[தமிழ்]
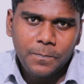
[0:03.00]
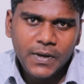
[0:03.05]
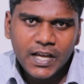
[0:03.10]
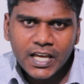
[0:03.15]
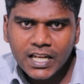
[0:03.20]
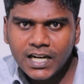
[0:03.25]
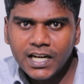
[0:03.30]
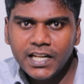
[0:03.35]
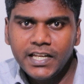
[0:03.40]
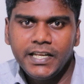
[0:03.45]

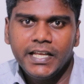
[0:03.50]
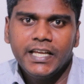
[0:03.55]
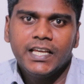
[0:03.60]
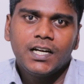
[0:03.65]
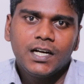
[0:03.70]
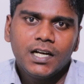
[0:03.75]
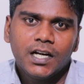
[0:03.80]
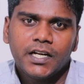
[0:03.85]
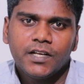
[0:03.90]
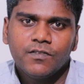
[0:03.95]
பேரலி
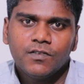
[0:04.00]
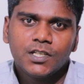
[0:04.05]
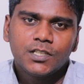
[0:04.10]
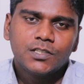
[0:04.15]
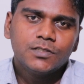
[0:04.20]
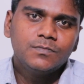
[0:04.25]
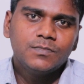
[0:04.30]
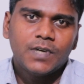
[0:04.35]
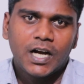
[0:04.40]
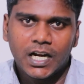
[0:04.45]
நேயர்கள்
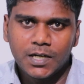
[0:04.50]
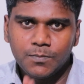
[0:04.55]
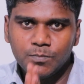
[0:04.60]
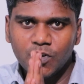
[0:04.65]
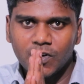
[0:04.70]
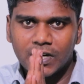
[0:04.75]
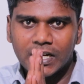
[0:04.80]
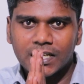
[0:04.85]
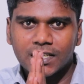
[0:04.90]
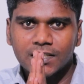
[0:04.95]
அனைவருக்கும்
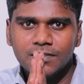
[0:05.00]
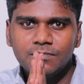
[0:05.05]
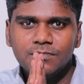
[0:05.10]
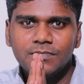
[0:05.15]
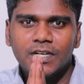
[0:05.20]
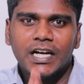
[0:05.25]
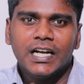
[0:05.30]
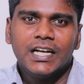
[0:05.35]
அன்பு வணக்கம்